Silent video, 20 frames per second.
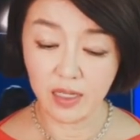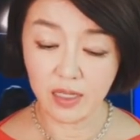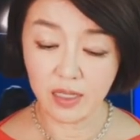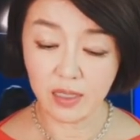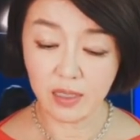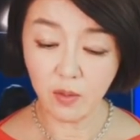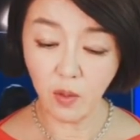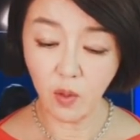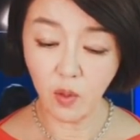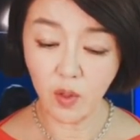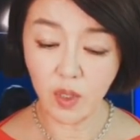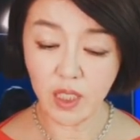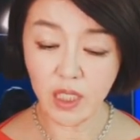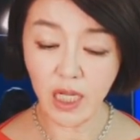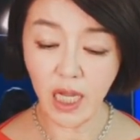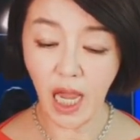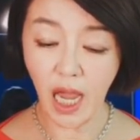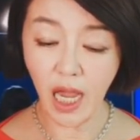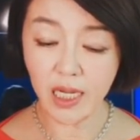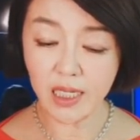그리고
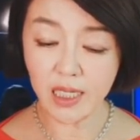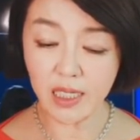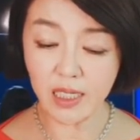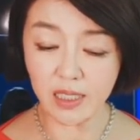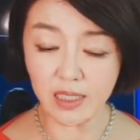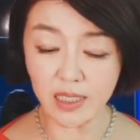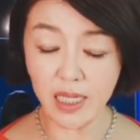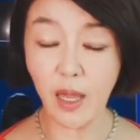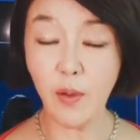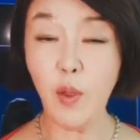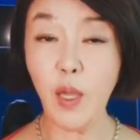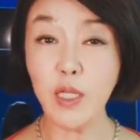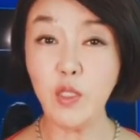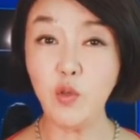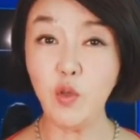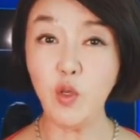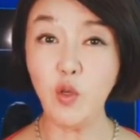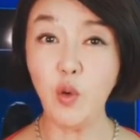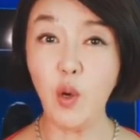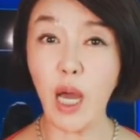의학을
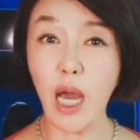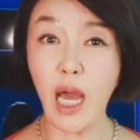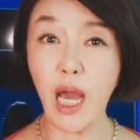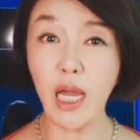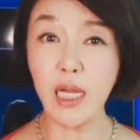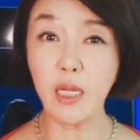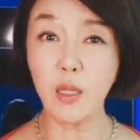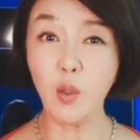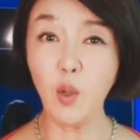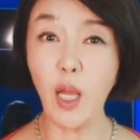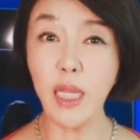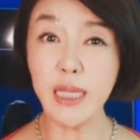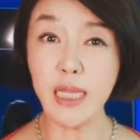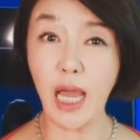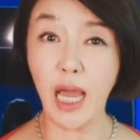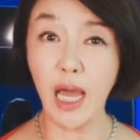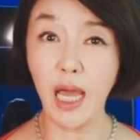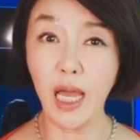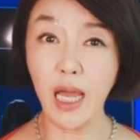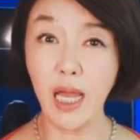사회주의화하려고
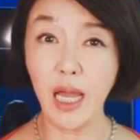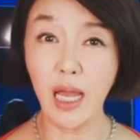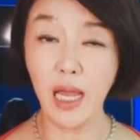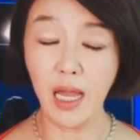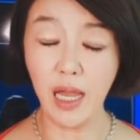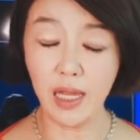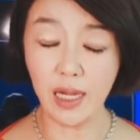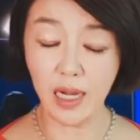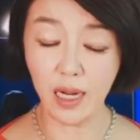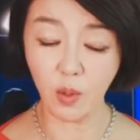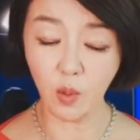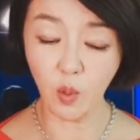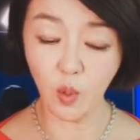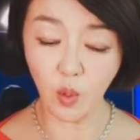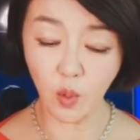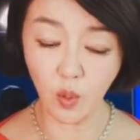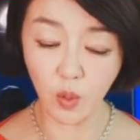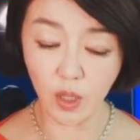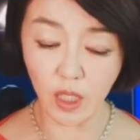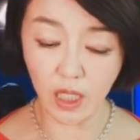한다.
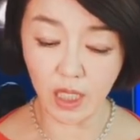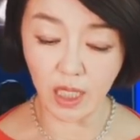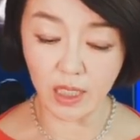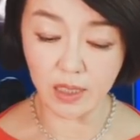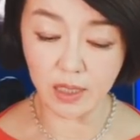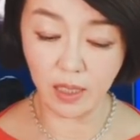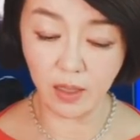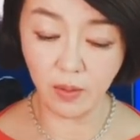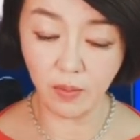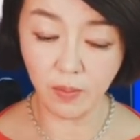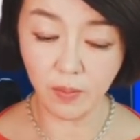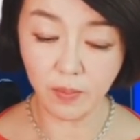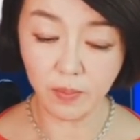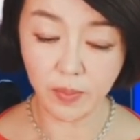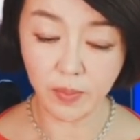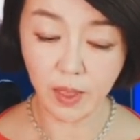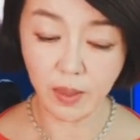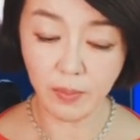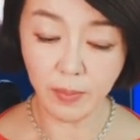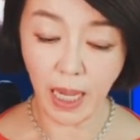라고 공격했어요.
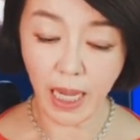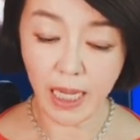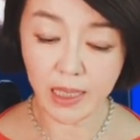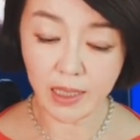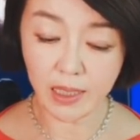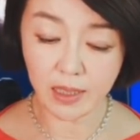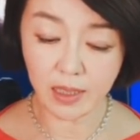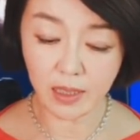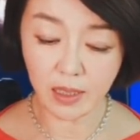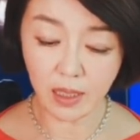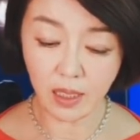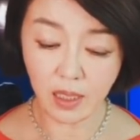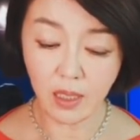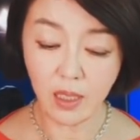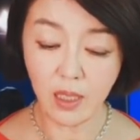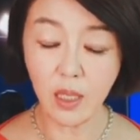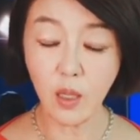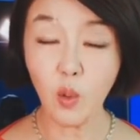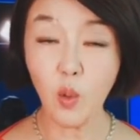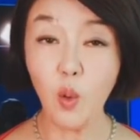바이든은
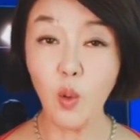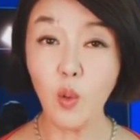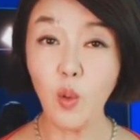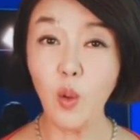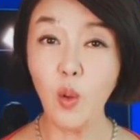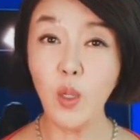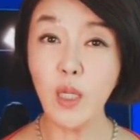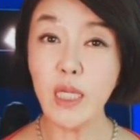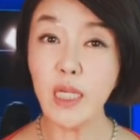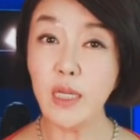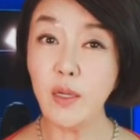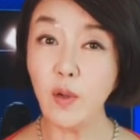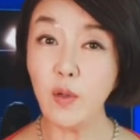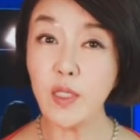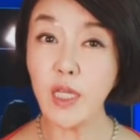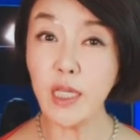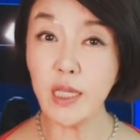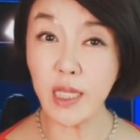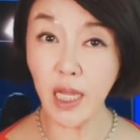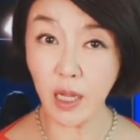공공의료
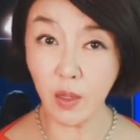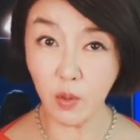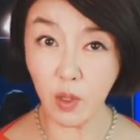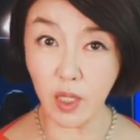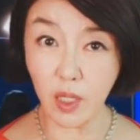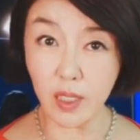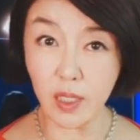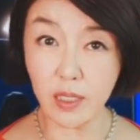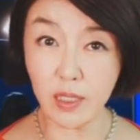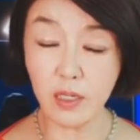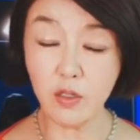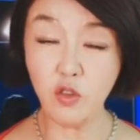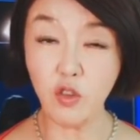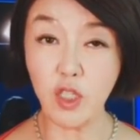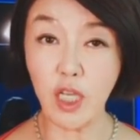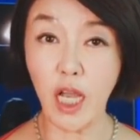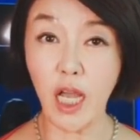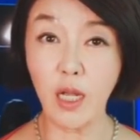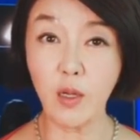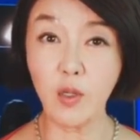선택권 이걸
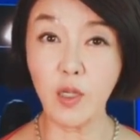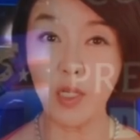주장하고